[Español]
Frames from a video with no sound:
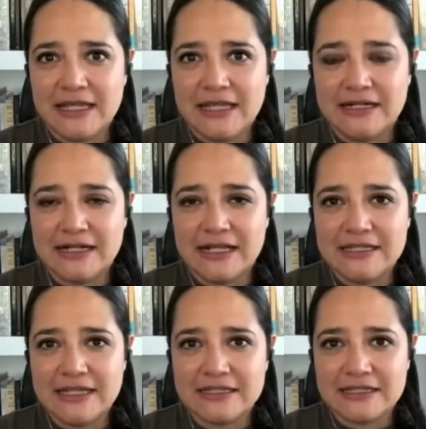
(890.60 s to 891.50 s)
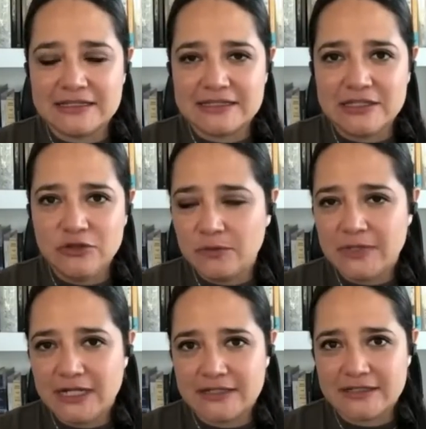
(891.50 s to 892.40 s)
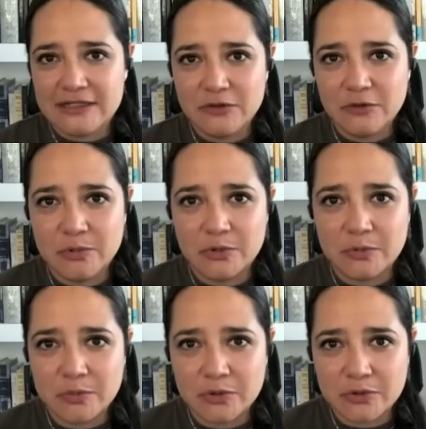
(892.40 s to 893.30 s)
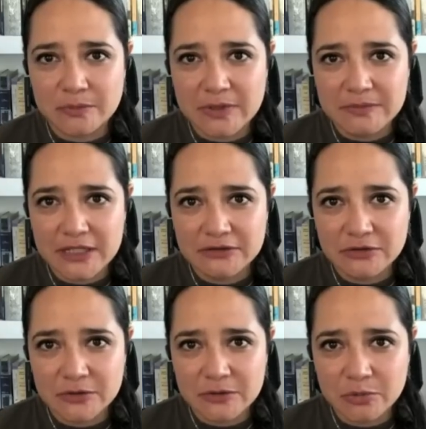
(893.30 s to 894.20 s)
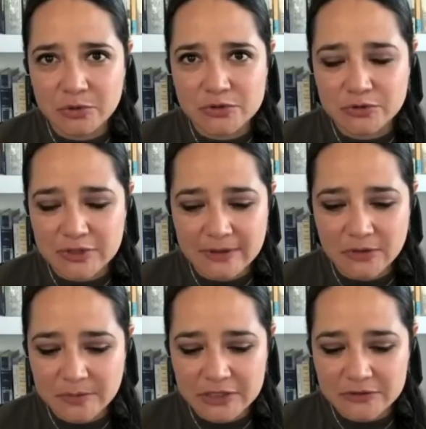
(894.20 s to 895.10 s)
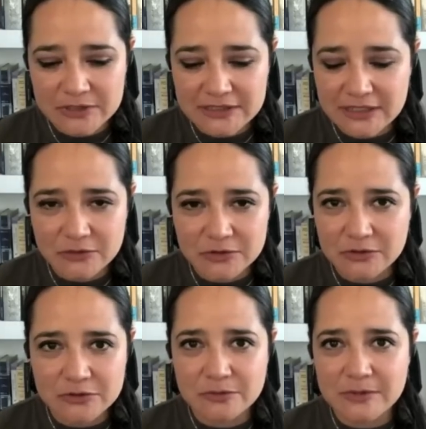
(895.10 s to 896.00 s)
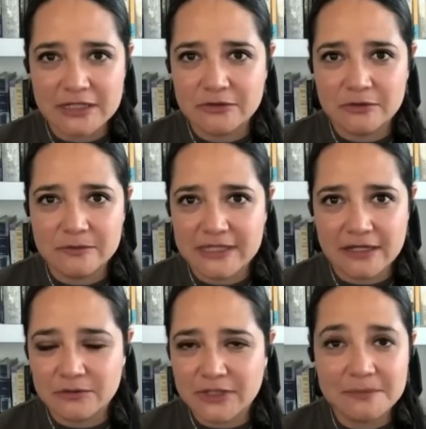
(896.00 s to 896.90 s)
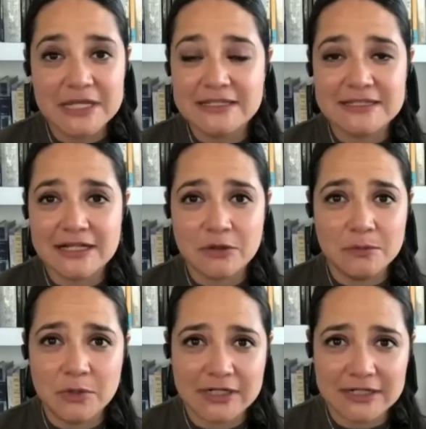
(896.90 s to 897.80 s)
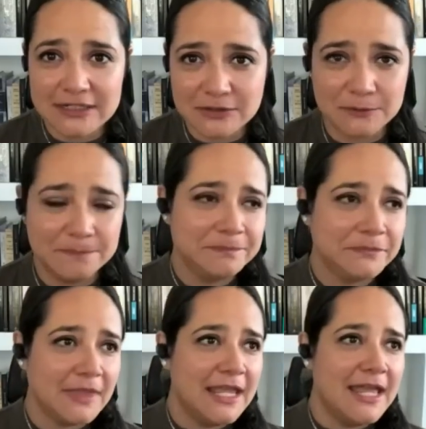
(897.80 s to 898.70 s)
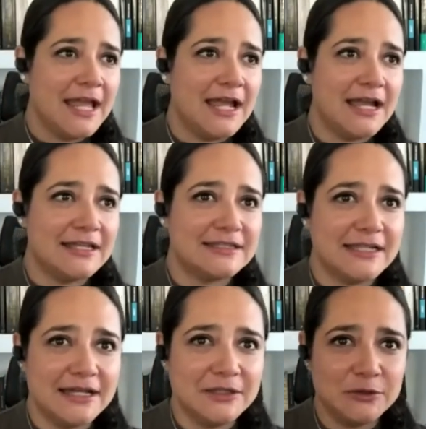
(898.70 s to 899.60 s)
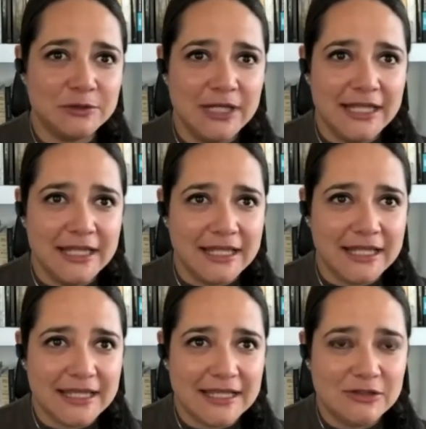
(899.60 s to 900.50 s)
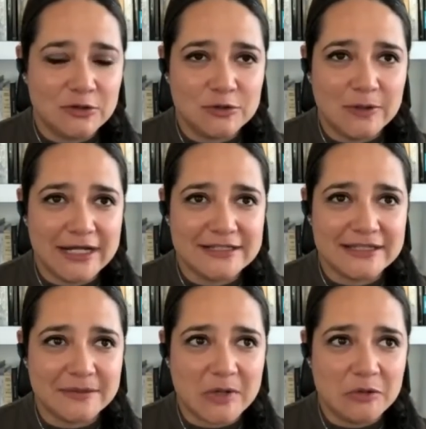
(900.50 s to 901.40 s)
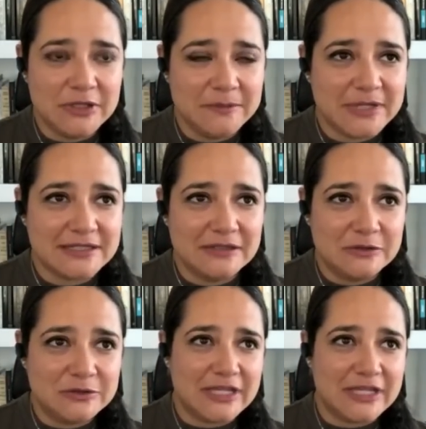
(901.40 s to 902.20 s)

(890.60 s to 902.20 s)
que en realidad si no hubiera sido por, por Rompeviento y por su trabajo periodístico se nos hubieran olvidado. También sé cómo Ernesto ha estado en los lugares de Tamaulipas en